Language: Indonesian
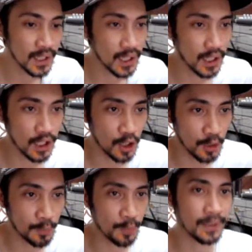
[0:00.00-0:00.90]
eh,
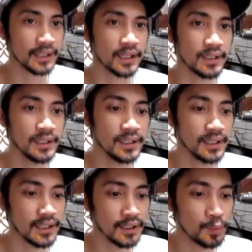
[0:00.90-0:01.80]
kolom komentar nih
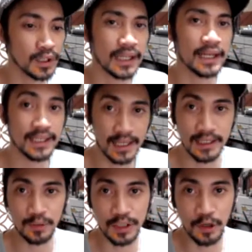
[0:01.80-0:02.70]
eh, buat kalian
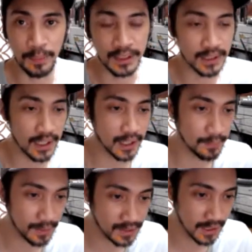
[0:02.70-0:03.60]
yang udah komentar
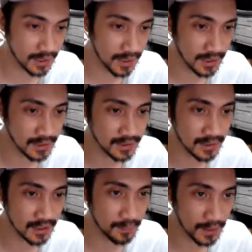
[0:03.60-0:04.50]
pasti ada di
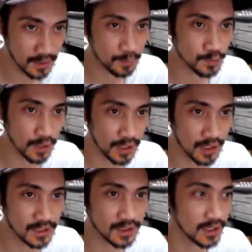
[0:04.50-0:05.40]
sini pasti muncul ada
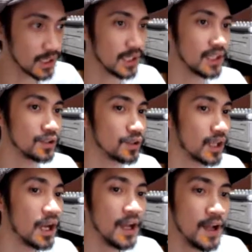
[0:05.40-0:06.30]
di sini gitu
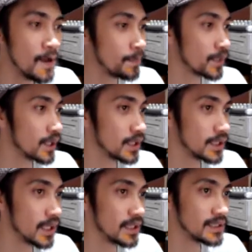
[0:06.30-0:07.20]
ya eh,
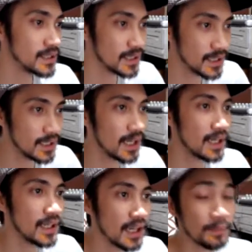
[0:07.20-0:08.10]
dan di sini
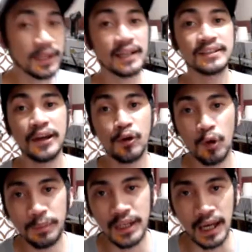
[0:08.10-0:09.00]
adalah aplikasi yang
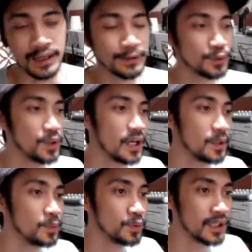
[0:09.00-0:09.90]
gue bilang gue akan
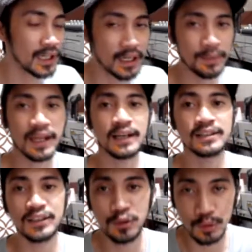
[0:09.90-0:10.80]
menggunakan
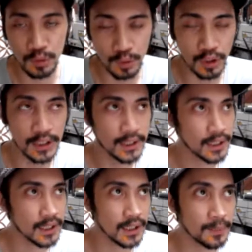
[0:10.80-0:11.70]
aplikasi untuk
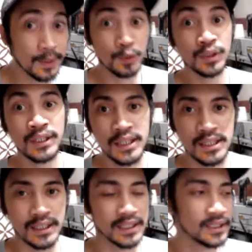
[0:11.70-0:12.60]

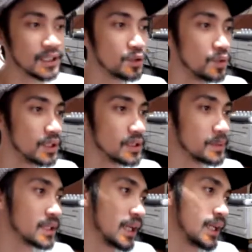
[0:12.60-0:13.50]
mengundinya jadi gue sama
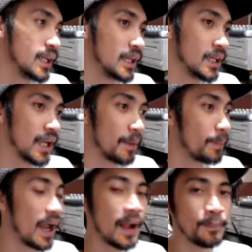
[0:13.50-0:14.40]
sekali nggak
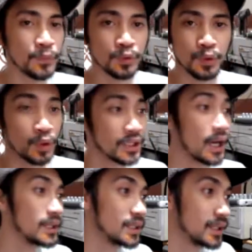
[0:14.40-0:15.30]
paham untuk otak
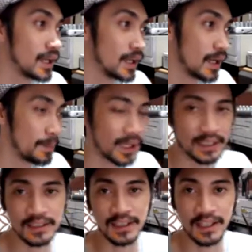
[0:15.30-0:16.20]
atik
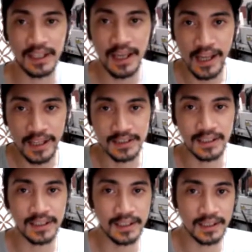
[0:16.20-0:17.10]
aplikasi ini
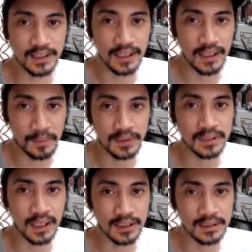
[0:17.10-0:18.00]
jadi kalian
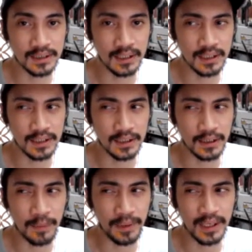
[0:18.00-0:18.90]
bisa
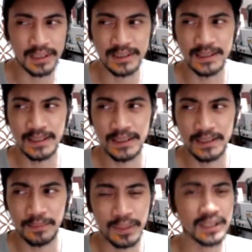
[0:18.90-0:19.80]
apa ya
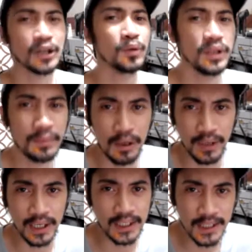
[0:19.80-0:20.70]
mengetahui
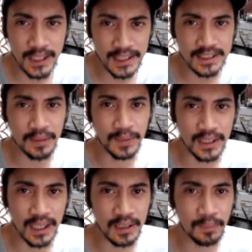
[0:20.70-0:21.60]
bahwa ini ada
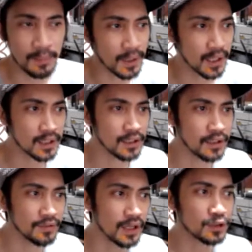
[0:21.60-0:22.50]
jaminan memang e,
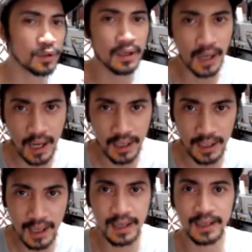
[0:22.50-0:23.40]
faktor luck
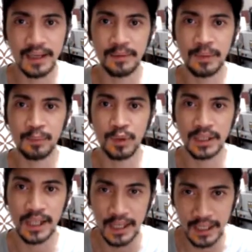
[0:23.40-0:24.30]
lah yang
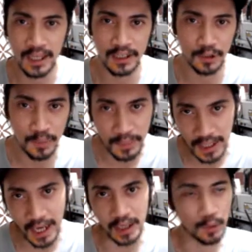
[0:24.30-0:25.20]
membuat kalian itu
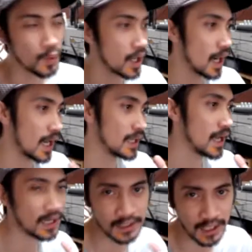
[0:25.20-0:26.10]
menang gue nggak
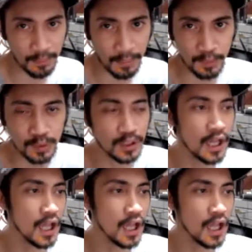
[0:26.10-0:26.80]
ada andil apapun